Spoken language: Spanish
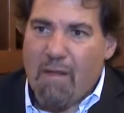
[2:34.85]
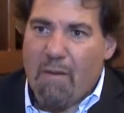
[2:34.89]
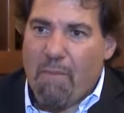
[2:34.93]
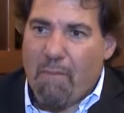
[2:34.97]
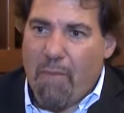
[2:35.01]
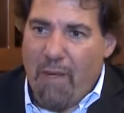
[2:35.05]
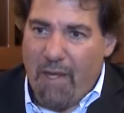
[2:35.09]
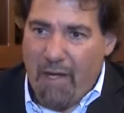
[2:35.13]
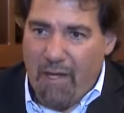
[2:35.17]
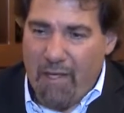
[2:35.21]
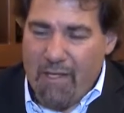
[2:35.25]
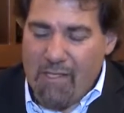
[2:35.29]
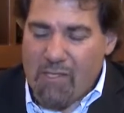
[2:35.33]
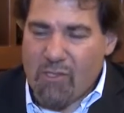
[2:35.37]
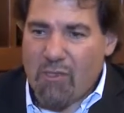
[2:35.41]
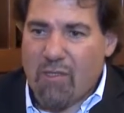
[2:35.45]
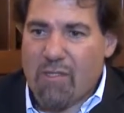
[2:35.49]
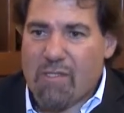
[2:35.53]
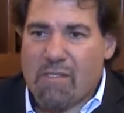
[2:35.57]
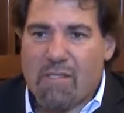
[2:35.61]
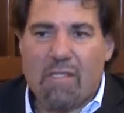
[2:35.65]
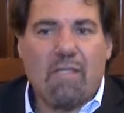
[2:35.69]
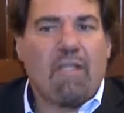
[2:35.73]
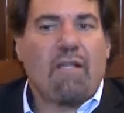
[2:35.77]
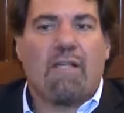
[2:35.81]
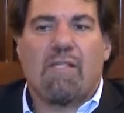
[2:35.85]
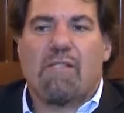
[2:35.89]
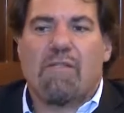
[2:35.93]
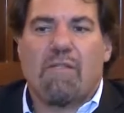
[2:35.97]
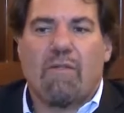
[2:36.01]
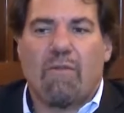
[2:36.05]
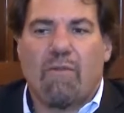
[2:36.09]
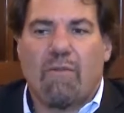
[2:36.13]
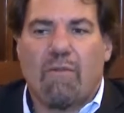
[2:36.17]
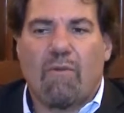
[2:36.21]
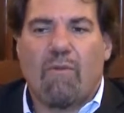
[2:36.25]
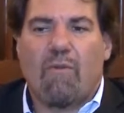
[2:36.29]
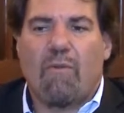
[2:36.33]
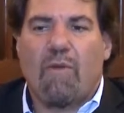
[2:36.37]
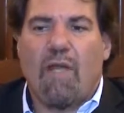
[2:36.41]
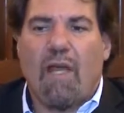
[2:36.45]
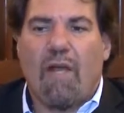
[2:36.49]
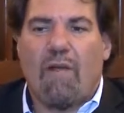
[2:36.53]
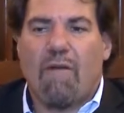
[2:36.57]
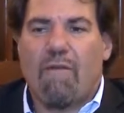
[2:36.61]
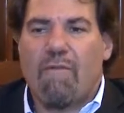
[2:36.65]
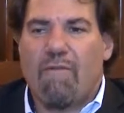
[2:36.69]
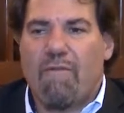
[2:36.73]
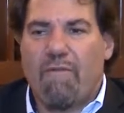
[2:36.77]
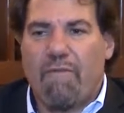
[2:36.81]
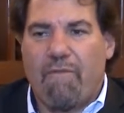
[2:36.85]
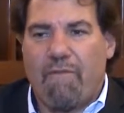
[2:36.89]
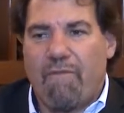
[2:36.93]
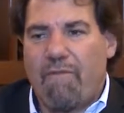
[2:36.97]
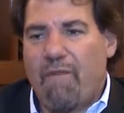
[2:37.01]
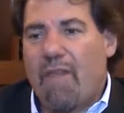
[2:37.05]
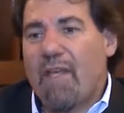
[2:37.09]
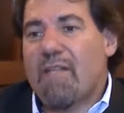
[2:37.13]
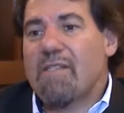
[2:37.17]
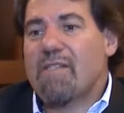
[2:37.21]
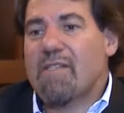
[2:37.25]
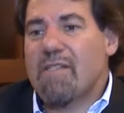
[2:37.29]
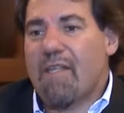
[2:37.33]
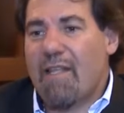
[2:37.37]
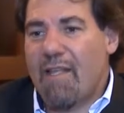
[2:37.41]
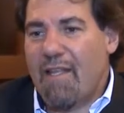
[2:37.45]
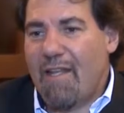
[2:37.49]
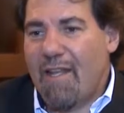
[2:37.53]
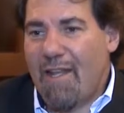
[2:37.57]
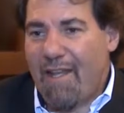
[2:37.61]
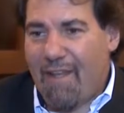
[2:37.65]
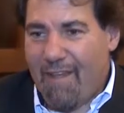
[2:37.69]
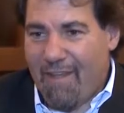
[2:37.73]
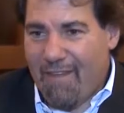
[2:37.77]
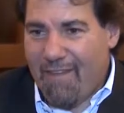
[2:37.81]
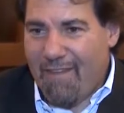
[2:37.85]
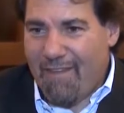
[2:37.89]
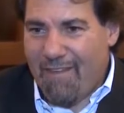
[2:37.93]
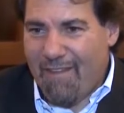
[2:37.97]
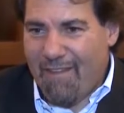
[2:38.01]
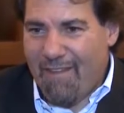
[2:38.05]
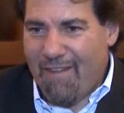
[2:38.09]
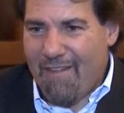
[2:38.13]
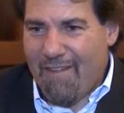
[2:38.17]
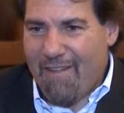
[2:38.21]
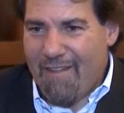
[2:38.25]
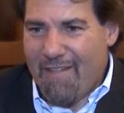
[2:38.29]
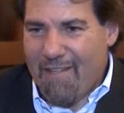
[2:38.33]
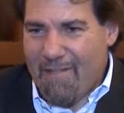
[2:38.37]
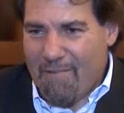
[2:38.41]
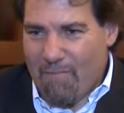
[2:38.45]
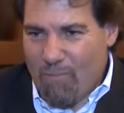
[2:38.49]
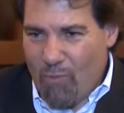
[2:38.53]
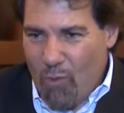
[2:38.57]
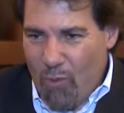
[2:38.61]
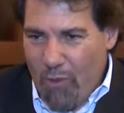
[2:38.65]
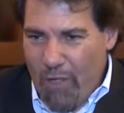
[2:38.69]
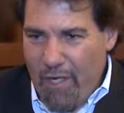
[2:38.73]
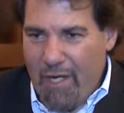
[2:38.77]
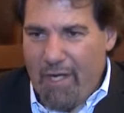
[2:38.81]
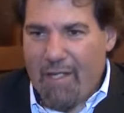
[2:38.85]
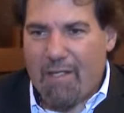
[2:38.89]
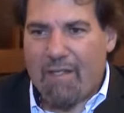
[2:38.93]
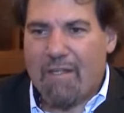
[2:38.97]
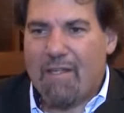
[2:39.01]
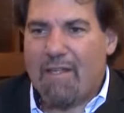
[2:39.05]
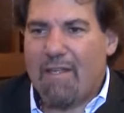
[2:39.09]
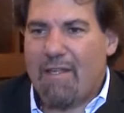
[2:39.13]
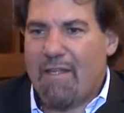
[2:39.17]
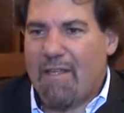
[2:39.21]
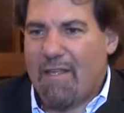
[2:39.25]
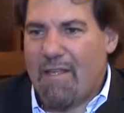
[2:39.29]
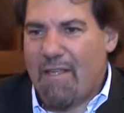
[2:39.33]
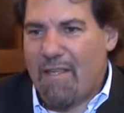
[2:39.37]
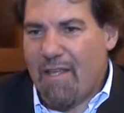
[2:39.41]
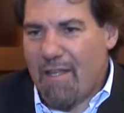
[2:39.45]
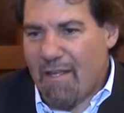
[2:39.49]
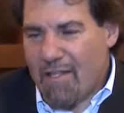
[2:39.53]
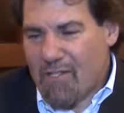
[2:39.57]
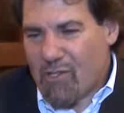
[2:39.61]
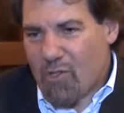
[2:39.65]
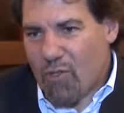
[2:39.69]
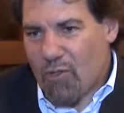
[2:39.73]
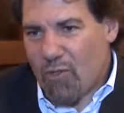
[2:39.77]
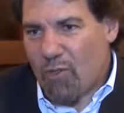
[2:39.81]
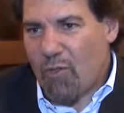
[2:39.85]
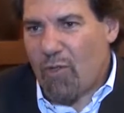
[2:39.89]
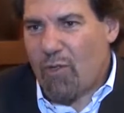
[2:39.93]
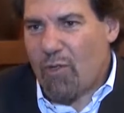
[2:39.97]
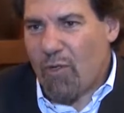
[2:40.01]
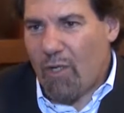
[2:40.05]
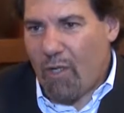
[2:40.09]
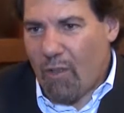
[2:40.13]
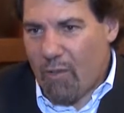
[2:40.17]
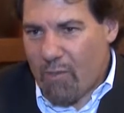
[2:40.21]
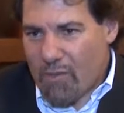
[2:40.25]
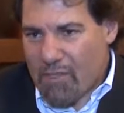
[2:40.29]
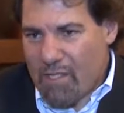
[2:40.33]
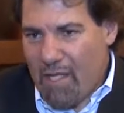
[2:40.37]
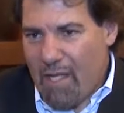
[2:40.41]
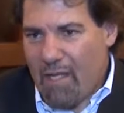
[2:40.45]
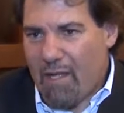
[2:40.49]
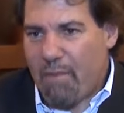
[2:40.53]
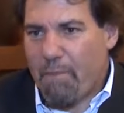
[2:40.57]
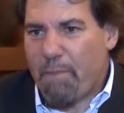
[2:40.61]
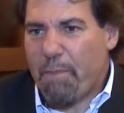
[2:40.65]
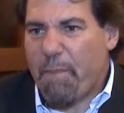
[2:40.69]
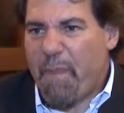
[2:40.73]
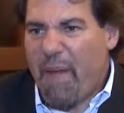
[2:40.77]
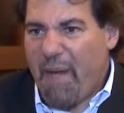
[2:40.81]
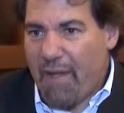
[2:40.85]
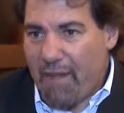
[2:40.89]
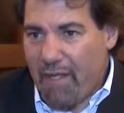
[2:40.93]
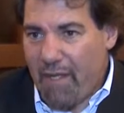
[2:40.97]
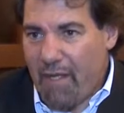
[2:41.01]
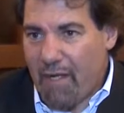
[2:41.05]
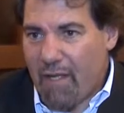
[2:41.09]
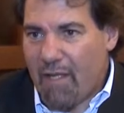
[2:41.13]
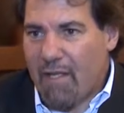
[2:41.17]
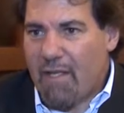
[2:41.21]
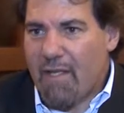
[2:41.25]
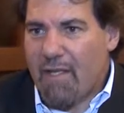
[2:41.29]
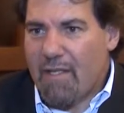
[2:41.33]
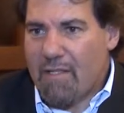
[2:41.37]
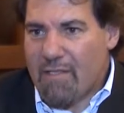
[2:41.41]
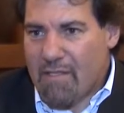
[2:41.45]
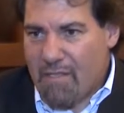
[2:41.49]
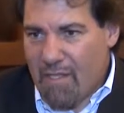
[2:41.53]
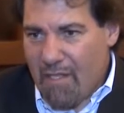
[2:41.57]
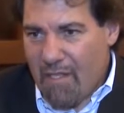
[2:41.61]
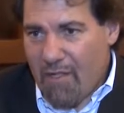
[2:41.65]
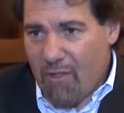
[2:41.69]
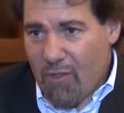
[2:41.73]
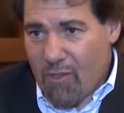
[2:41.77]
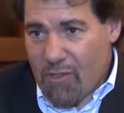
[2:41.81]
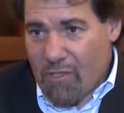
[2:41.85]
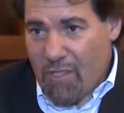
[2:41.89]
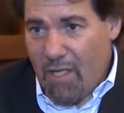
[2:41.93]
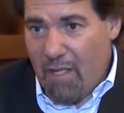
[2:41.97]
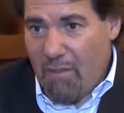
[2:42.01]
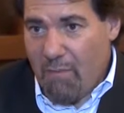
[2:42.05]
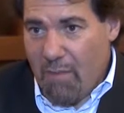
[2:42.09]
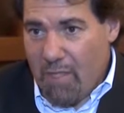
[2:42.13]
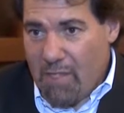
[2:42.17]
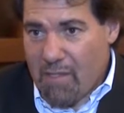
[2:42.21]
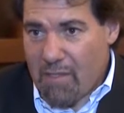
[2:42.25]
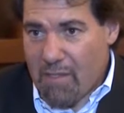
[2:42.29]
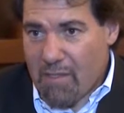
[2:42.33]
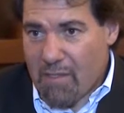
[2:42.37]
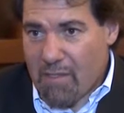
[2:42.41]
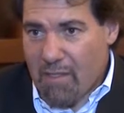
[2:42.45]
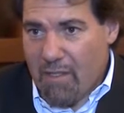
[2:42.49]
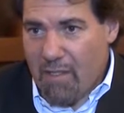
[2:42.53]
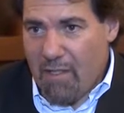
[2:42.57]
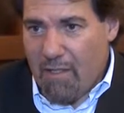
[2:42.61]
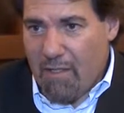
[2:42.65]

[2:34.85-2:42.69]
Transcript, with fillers: Para eso necesitas una confianza de la gente muy grande y en eso yo creo que vamos a perder 5 o 6 meses.